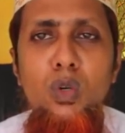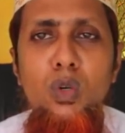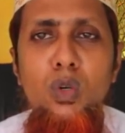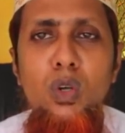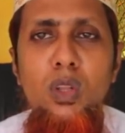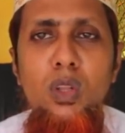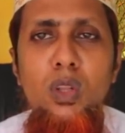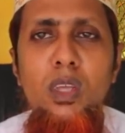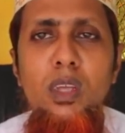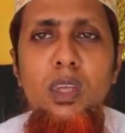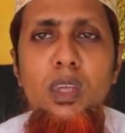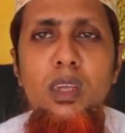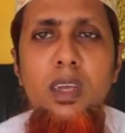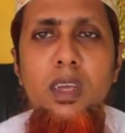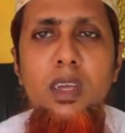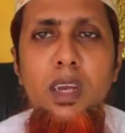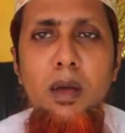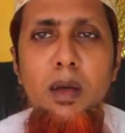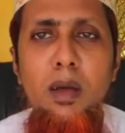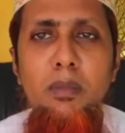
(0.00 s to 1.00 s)
ঔষধি
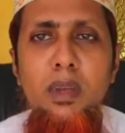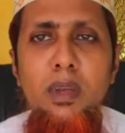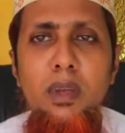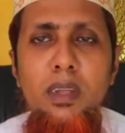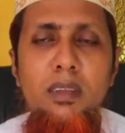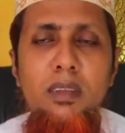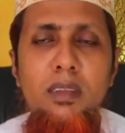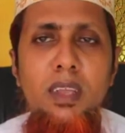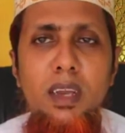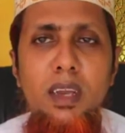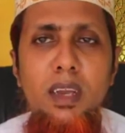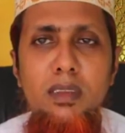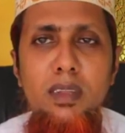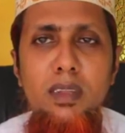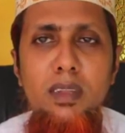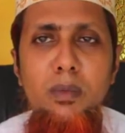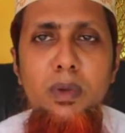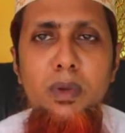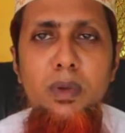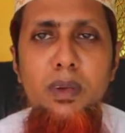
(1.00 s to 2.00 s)
গ্রাম লিখে সার্চ
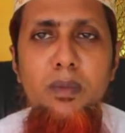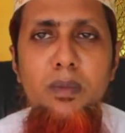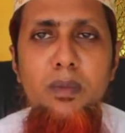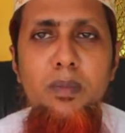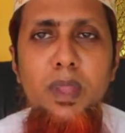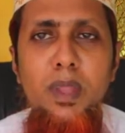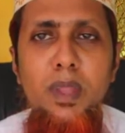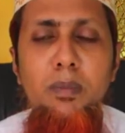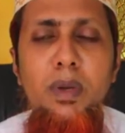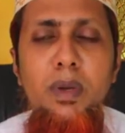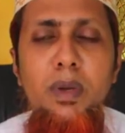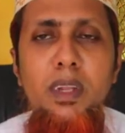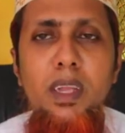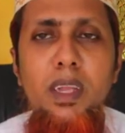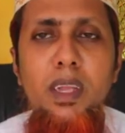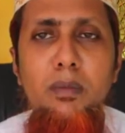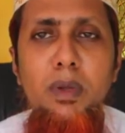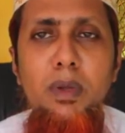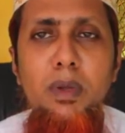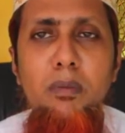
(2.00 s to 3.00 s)
দেবেন আপনারা
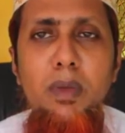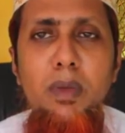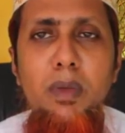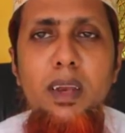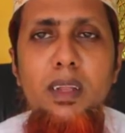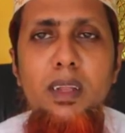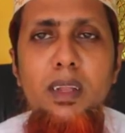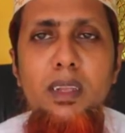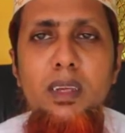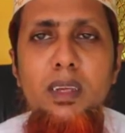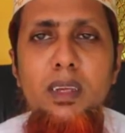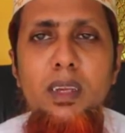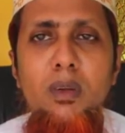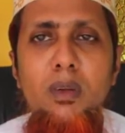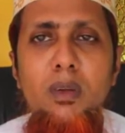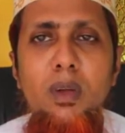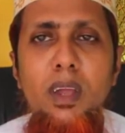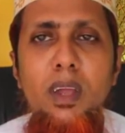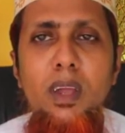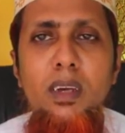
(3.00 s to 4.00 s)
দেখবেন
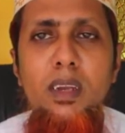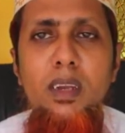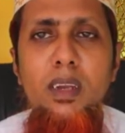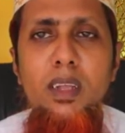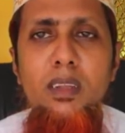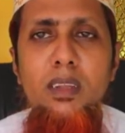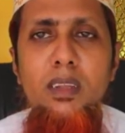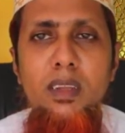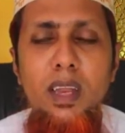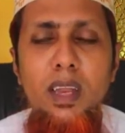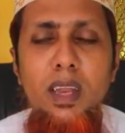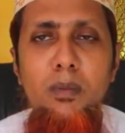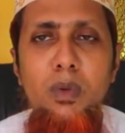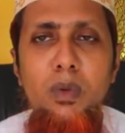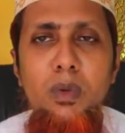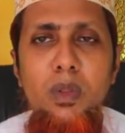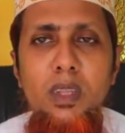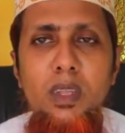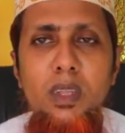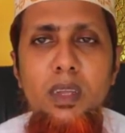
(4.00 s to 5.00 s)
বাংলাদেশের কয়েকটা জেলার
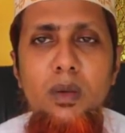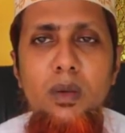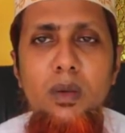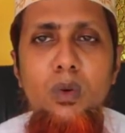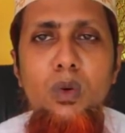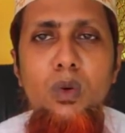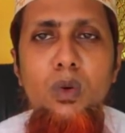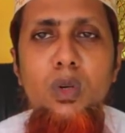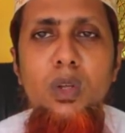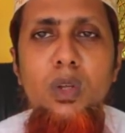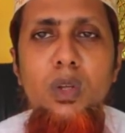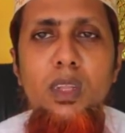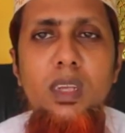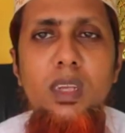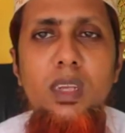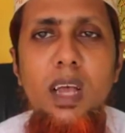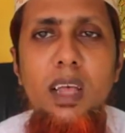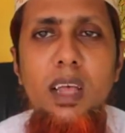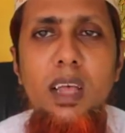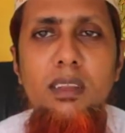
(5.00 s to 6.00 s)
মধ্যে
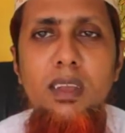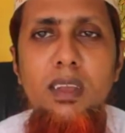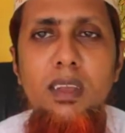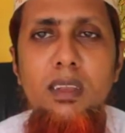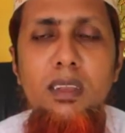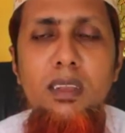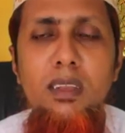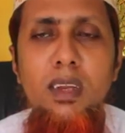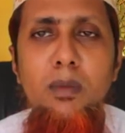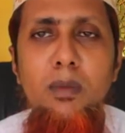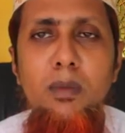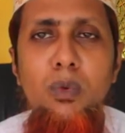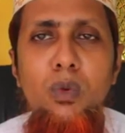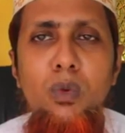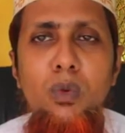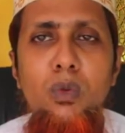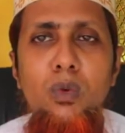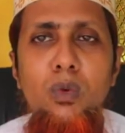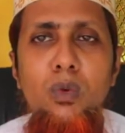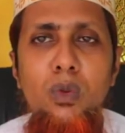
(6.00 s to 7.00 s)
ঔষধি গাছগাছড়ার
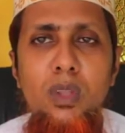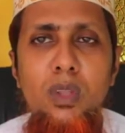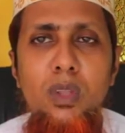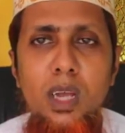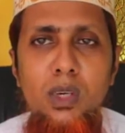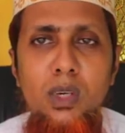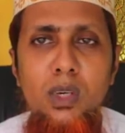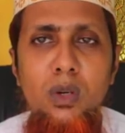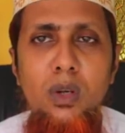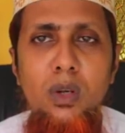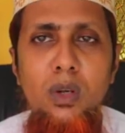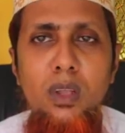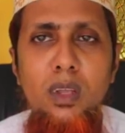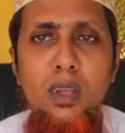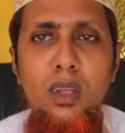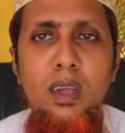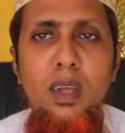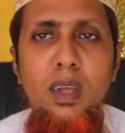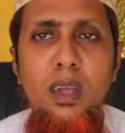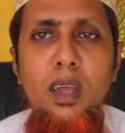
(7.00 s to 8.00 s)
প্রচুর চাষ হয়
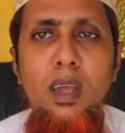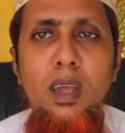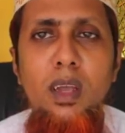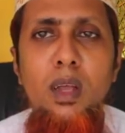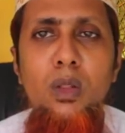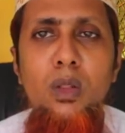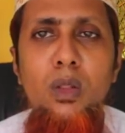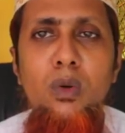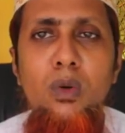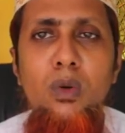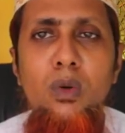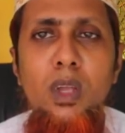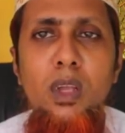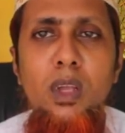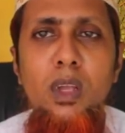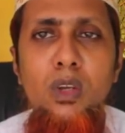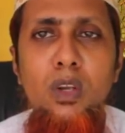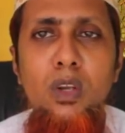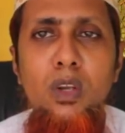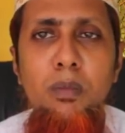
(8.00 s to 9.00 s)
তো
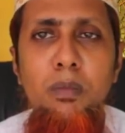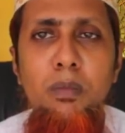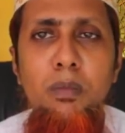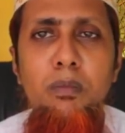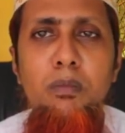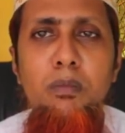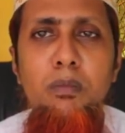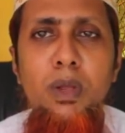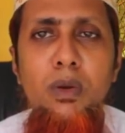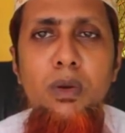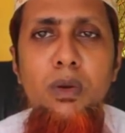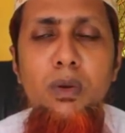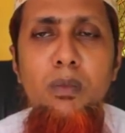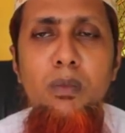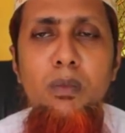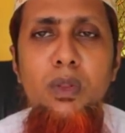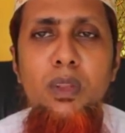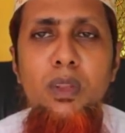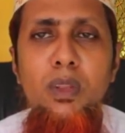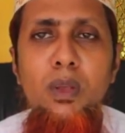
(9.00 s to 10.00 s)
এই সব
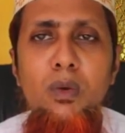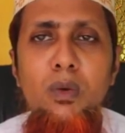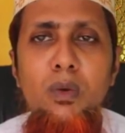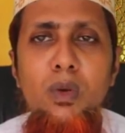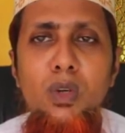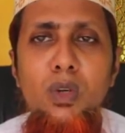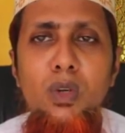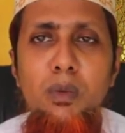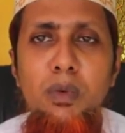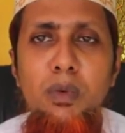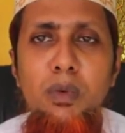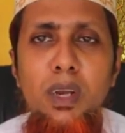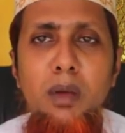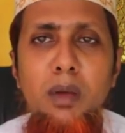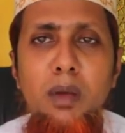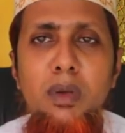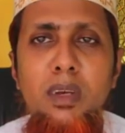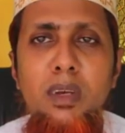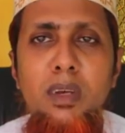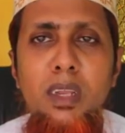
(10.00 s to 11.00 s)
ভিডিওর মধ্যে ওই সব
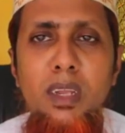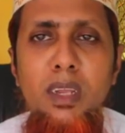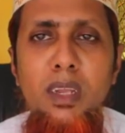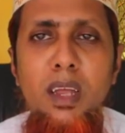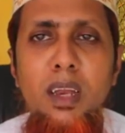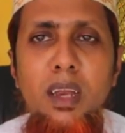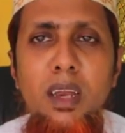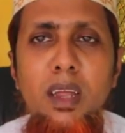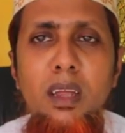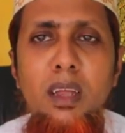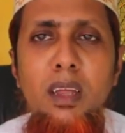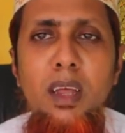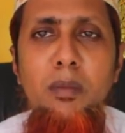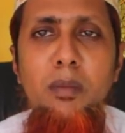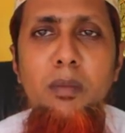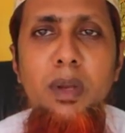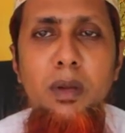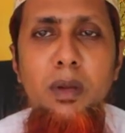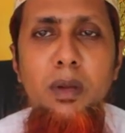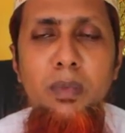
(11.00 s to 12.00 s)
গ্রামের ঠিকানা
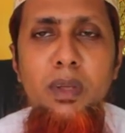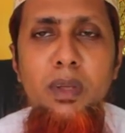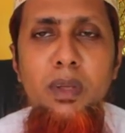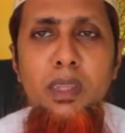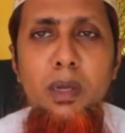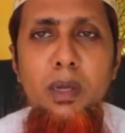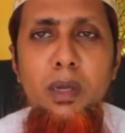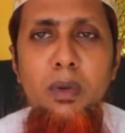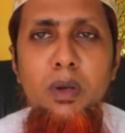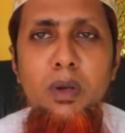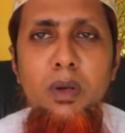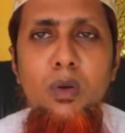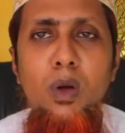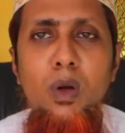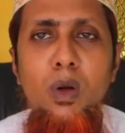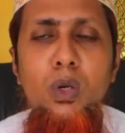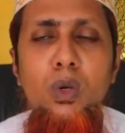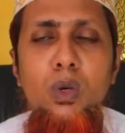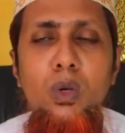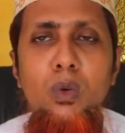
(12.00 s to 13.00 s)
আপনারা পেয়ে যাবেন
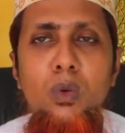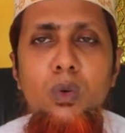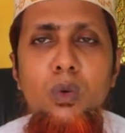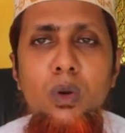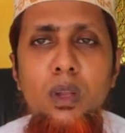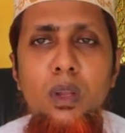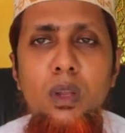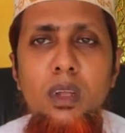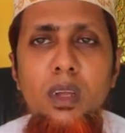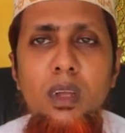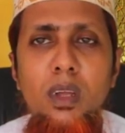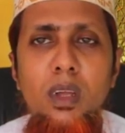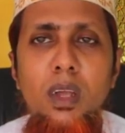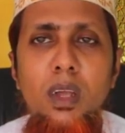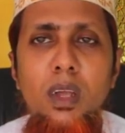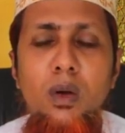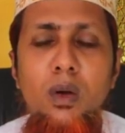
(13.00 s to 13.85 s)
কষ্ট করে